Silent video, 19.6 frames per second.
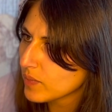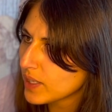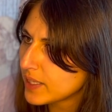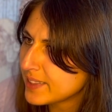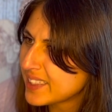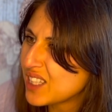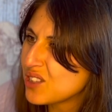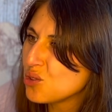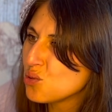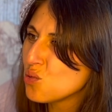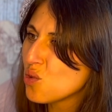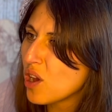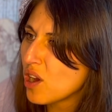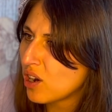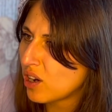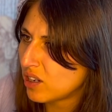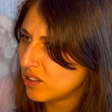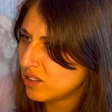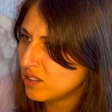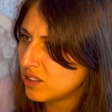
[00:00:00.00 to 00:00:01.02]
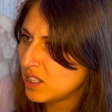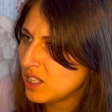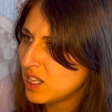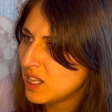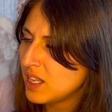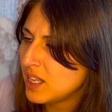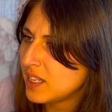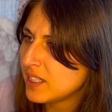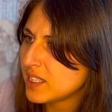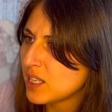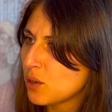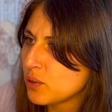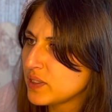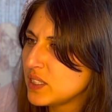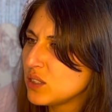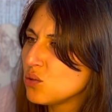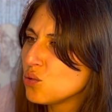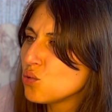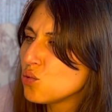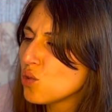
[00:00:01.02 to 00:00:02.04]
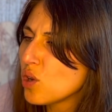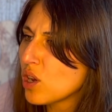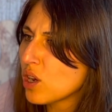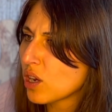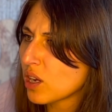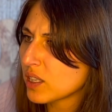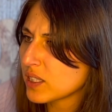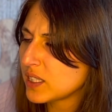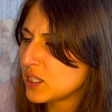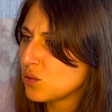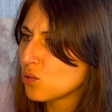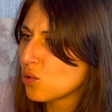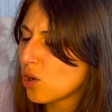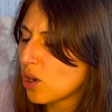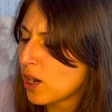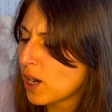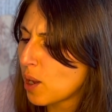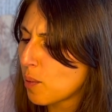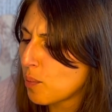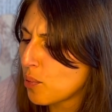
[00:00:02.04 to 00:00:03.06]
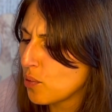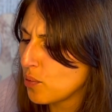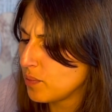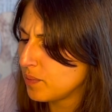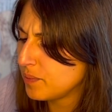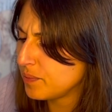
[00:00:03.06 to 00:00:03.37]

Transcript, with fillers: Cette douleur. Il y a aussi une douleur qui nous colle à la peau.